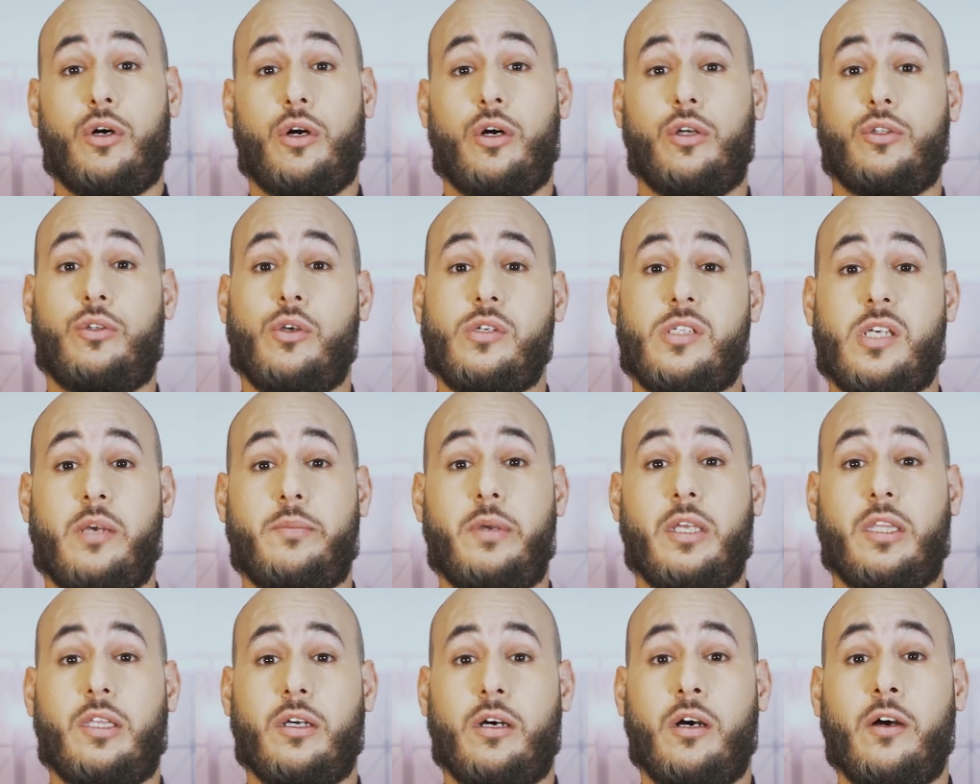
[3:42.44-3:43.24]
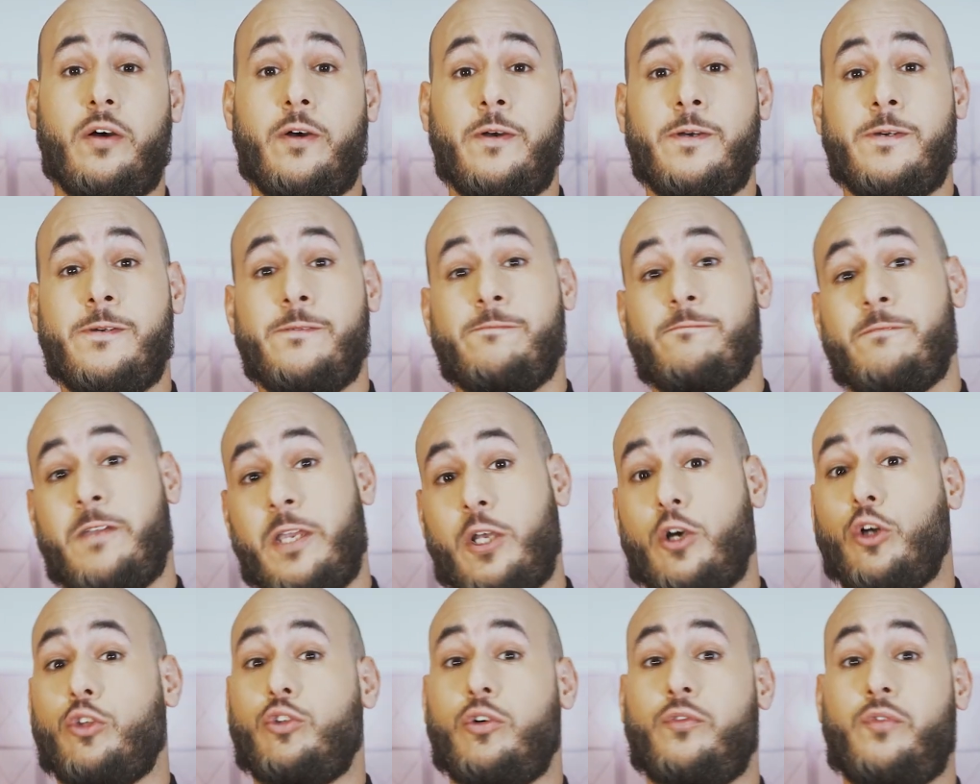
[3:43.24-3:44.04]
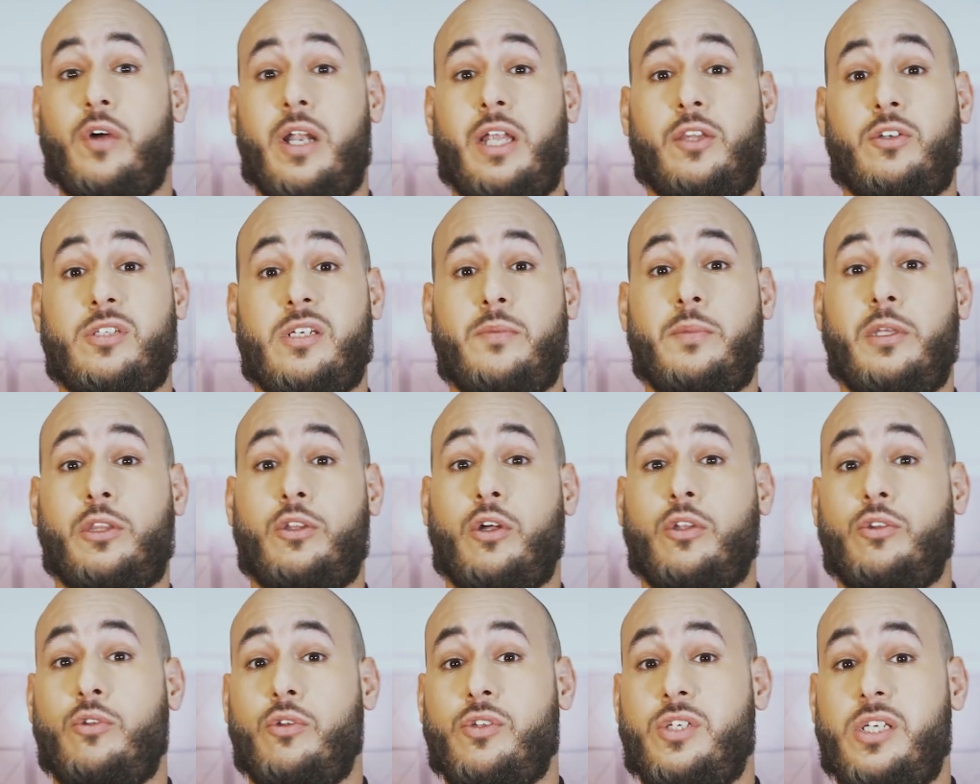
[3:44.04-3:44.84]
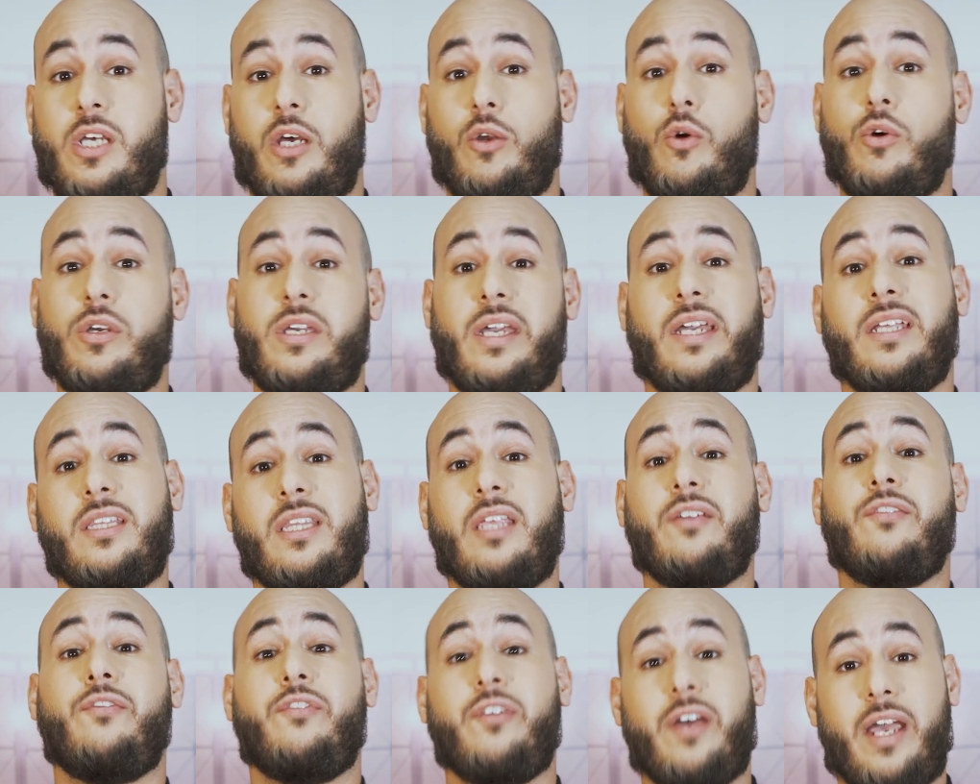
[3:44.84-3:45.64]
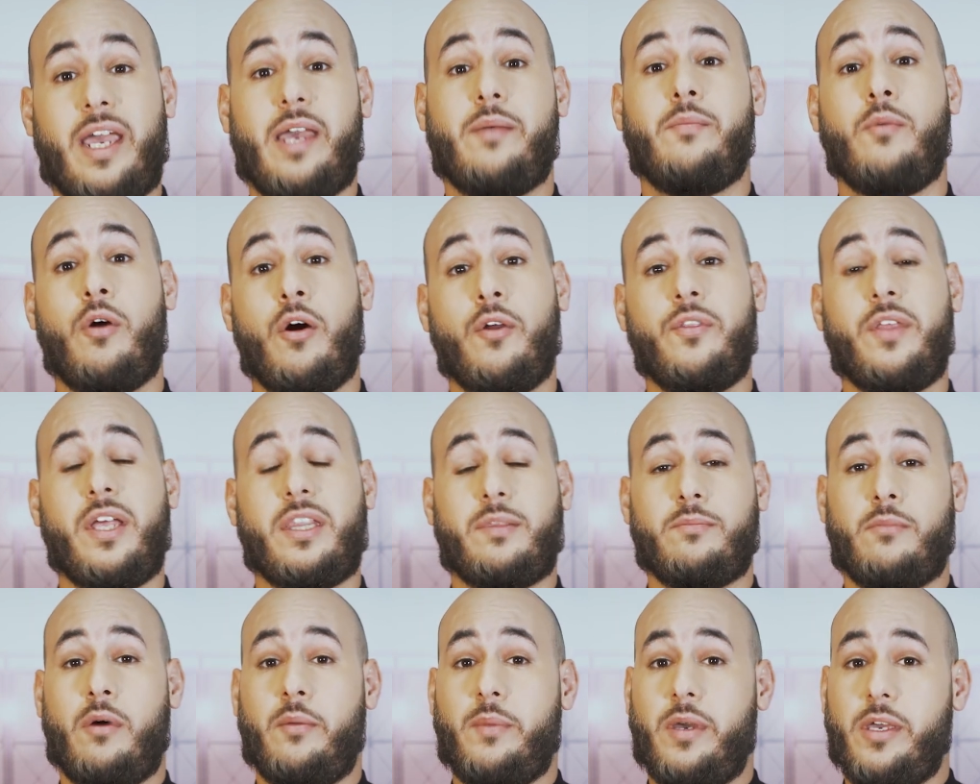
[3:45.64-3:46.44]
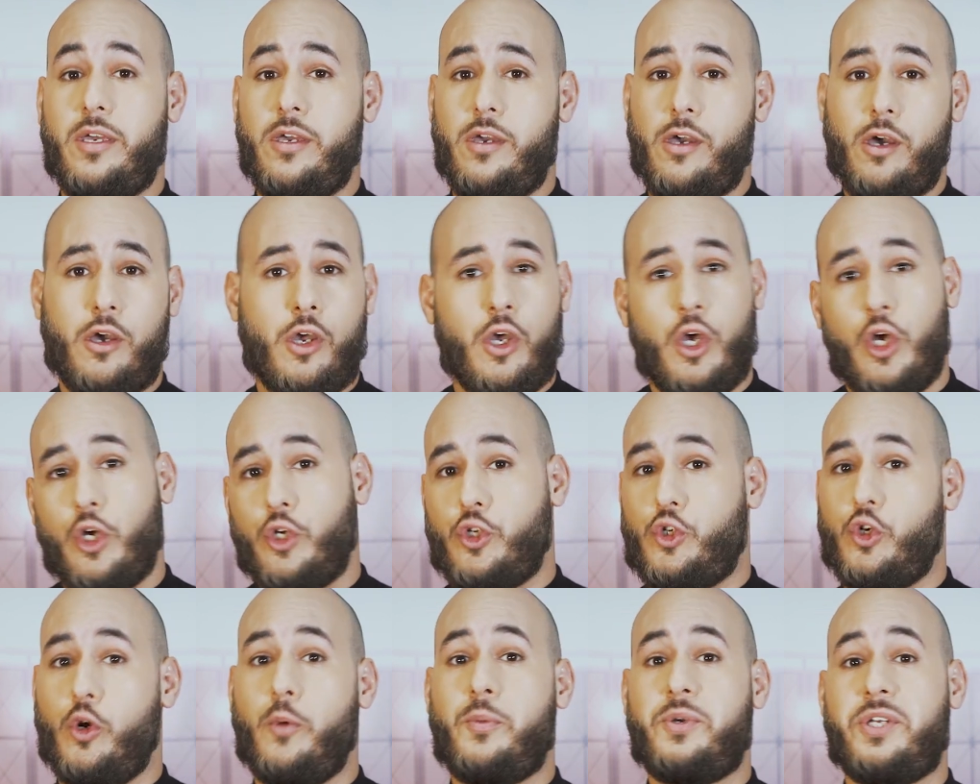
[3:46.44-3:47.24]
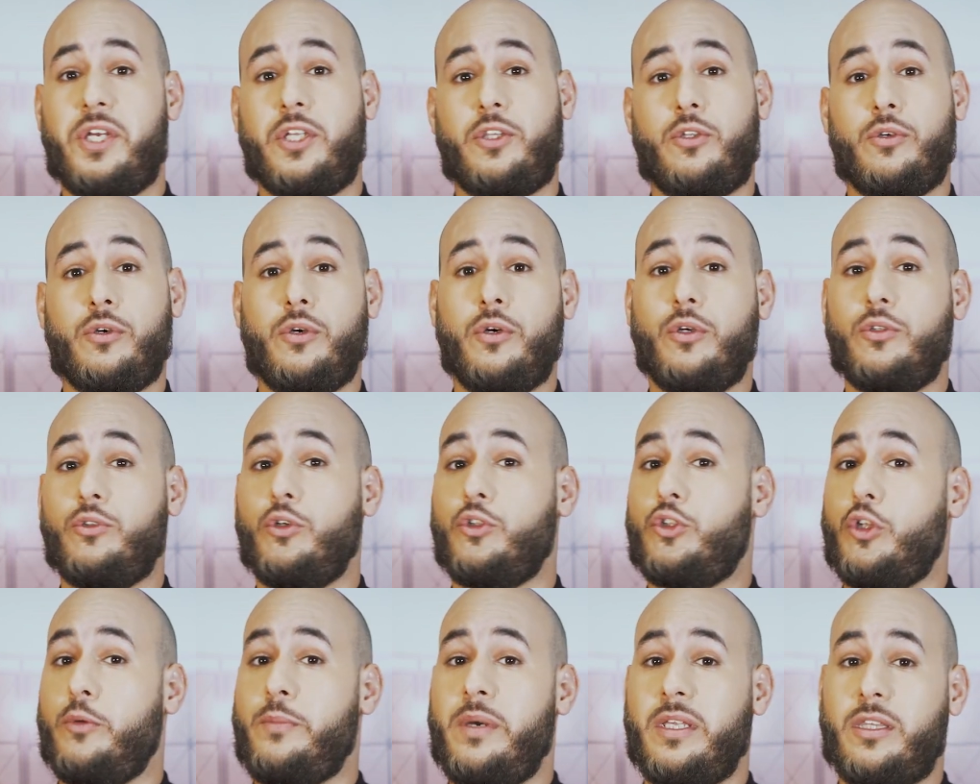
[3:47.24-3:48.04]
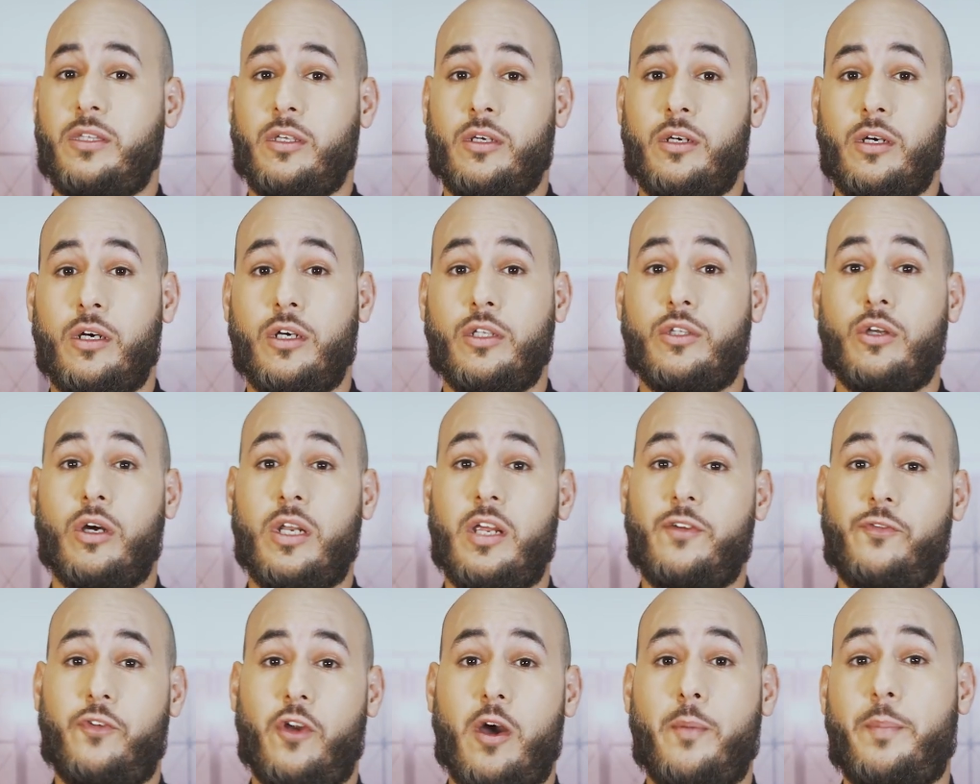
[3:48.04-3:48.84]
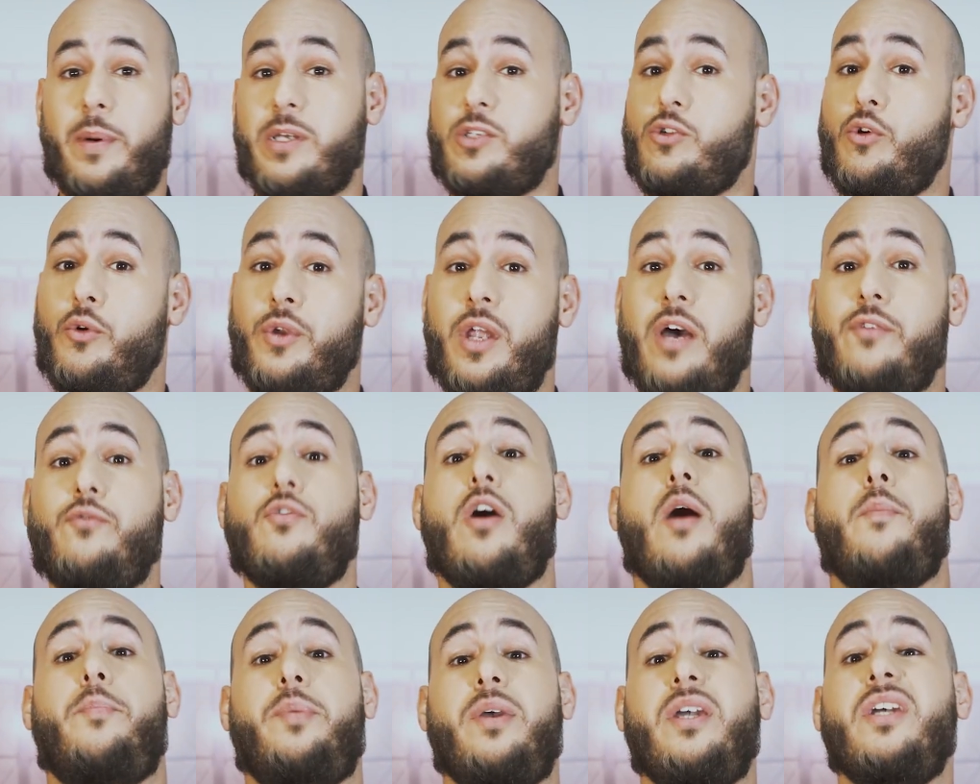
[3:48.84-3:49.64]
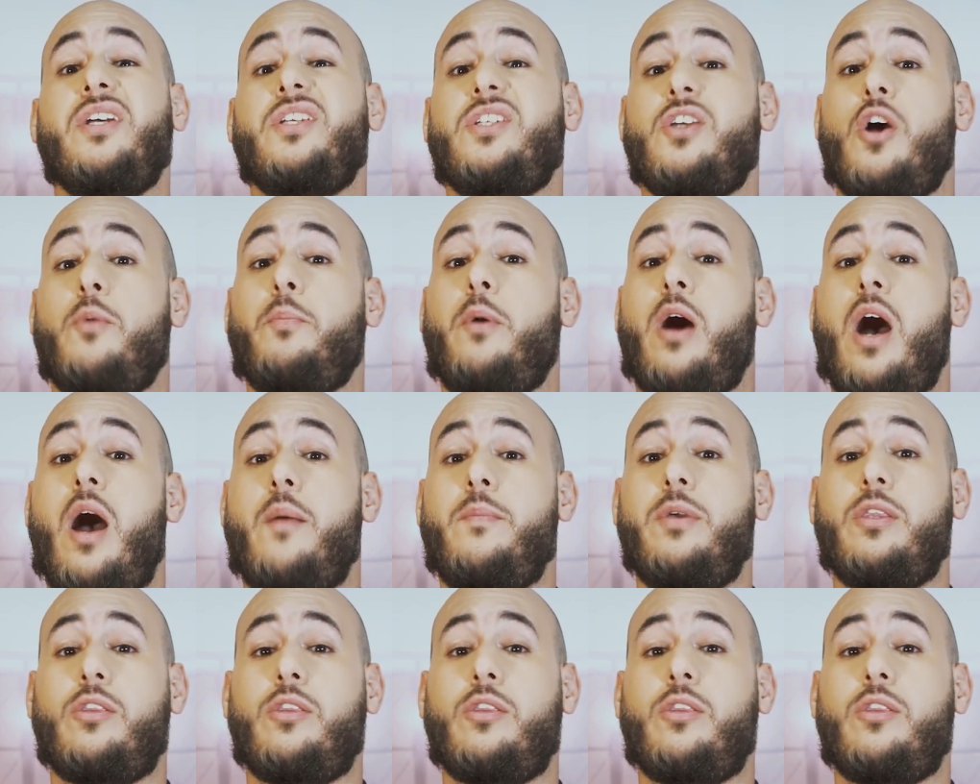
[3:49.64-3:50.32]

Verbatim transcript: en, deuxième mi-temps. Et quand on voit la deuxième mi-temps de Diallo qui a été vraiment nettement meilleure, je suis obligé de, de te mettre dans les flops parce qu'on a vu un PSG en première